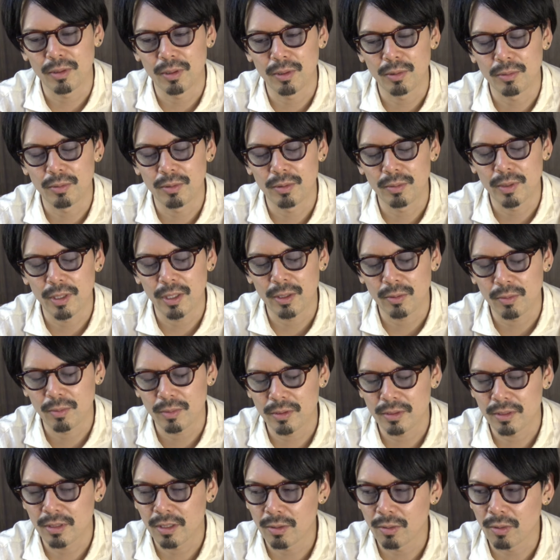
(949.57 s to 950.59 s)
ていう意味だと思うん
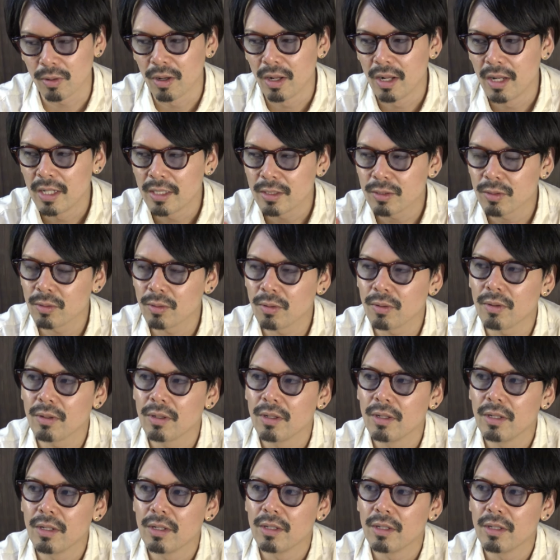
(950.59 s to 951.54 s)
ですけどその